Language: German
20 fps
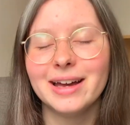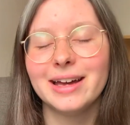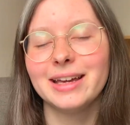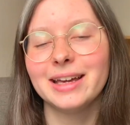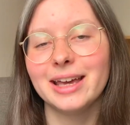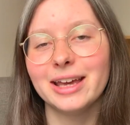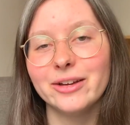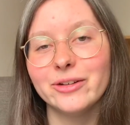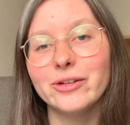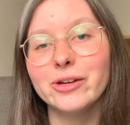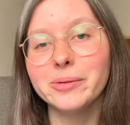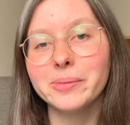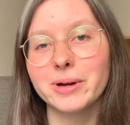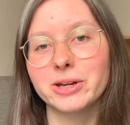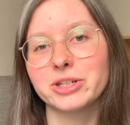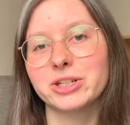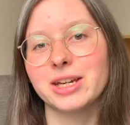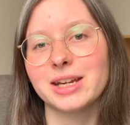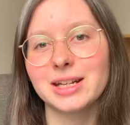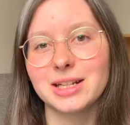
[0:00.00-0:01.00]

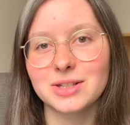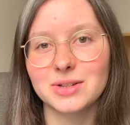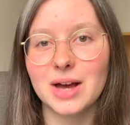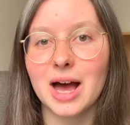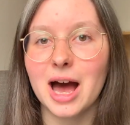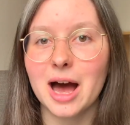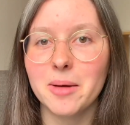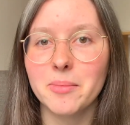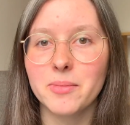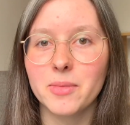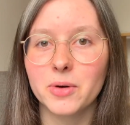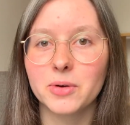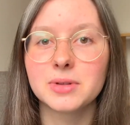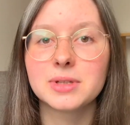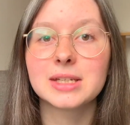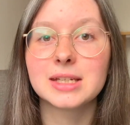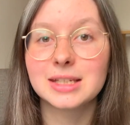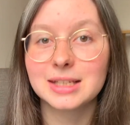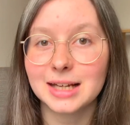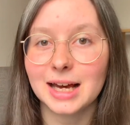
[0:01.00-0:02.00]
gegenüberstehen zu haben und
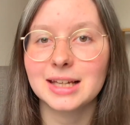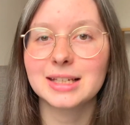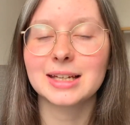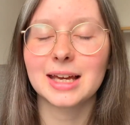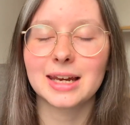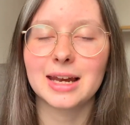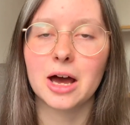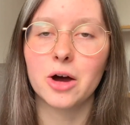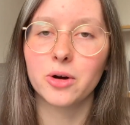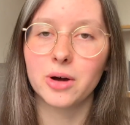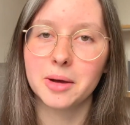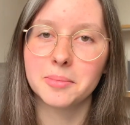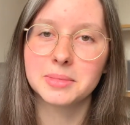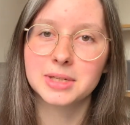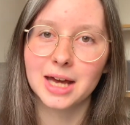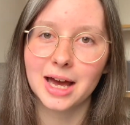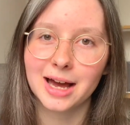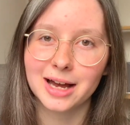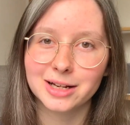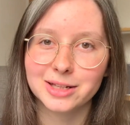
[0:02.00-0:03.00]
sich daran auch am
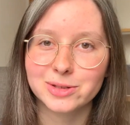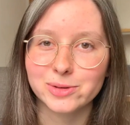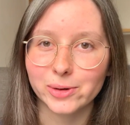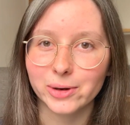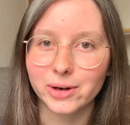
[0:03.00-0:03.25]
Tag zu